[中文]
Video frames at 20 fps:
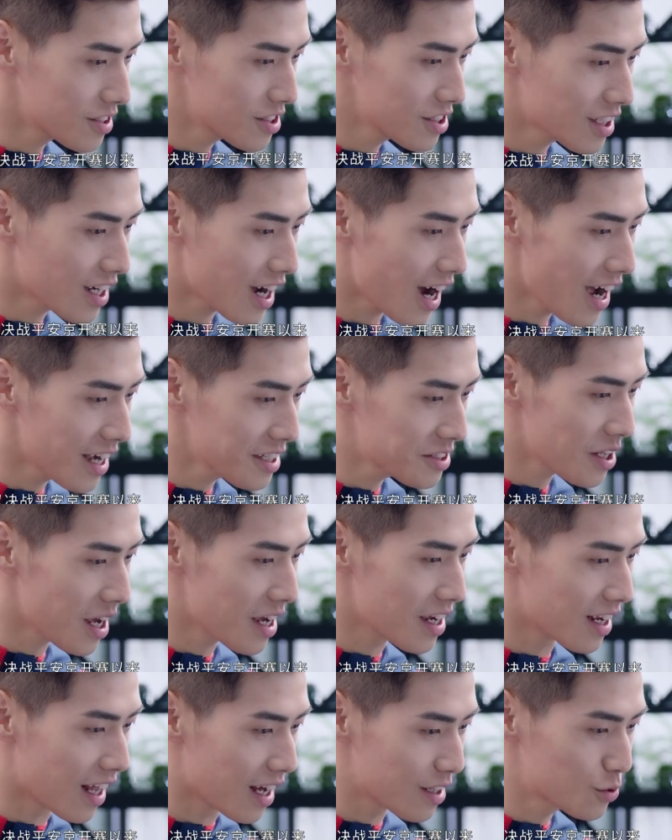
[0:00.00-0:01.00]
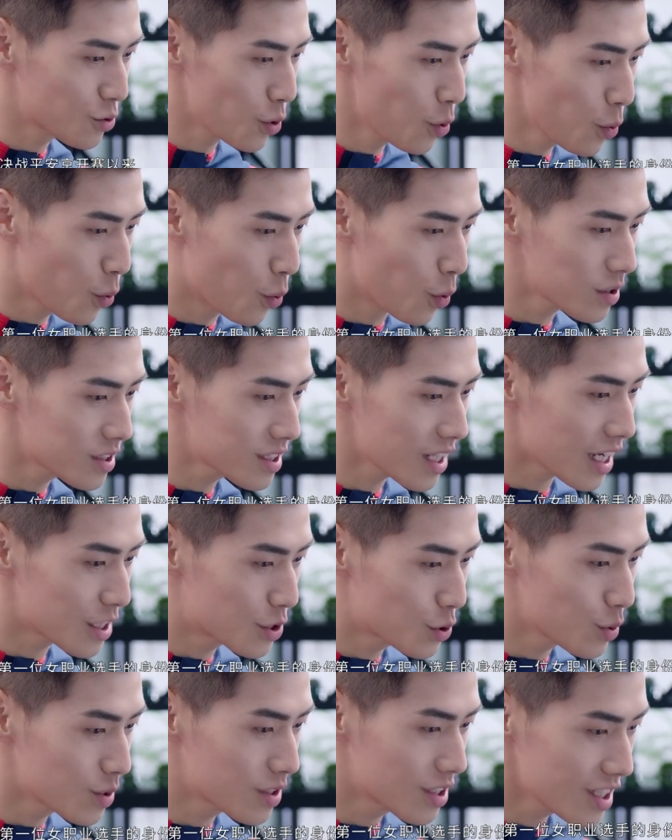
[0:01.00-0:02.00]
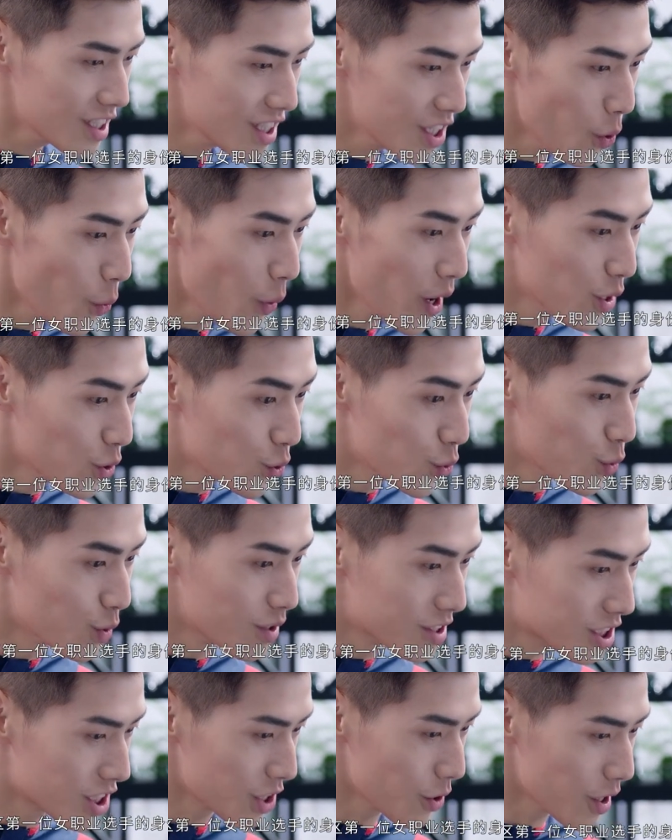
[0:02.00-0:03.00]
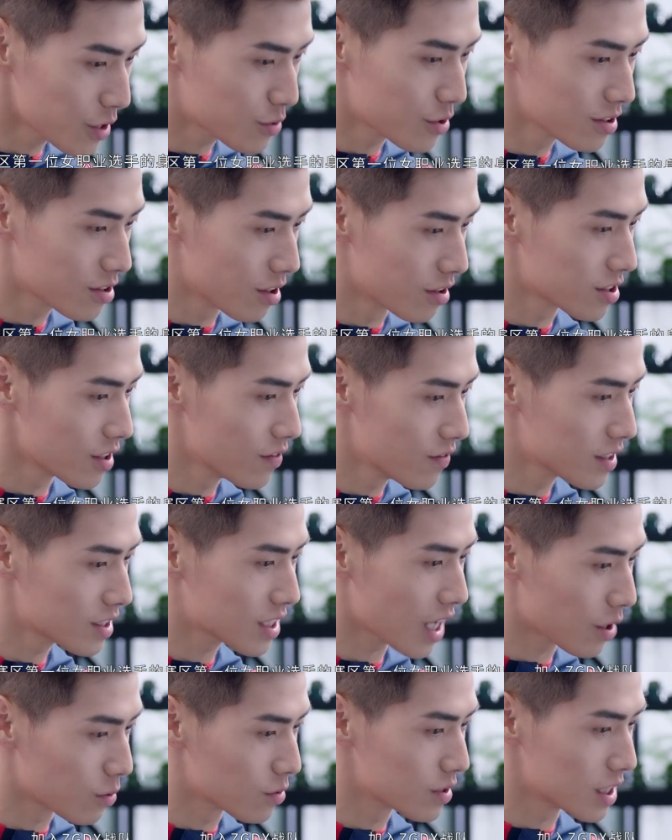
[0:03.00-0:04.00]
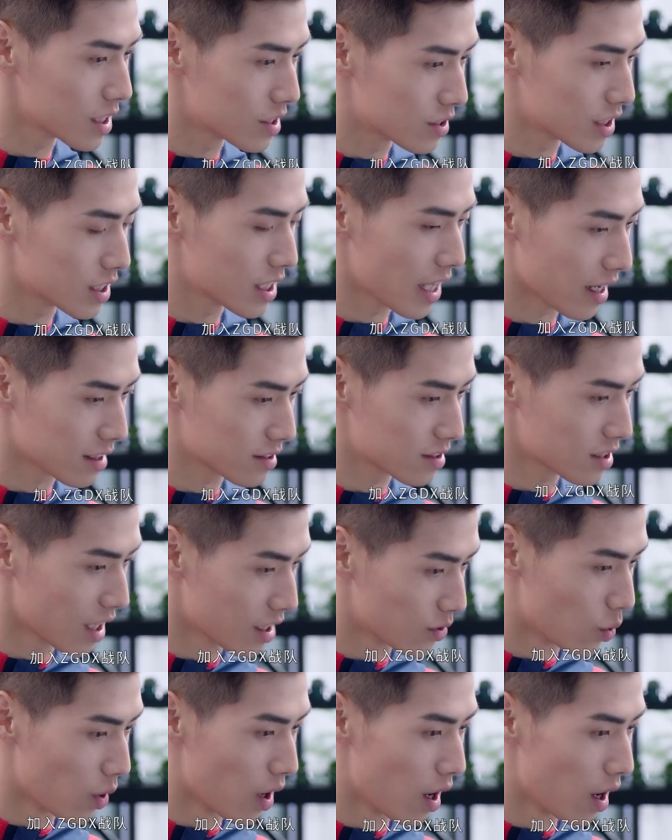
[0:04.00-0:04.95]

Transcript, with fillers: 京开赛以来中国赛区第一位女职业选手身份加入 ZGDX 战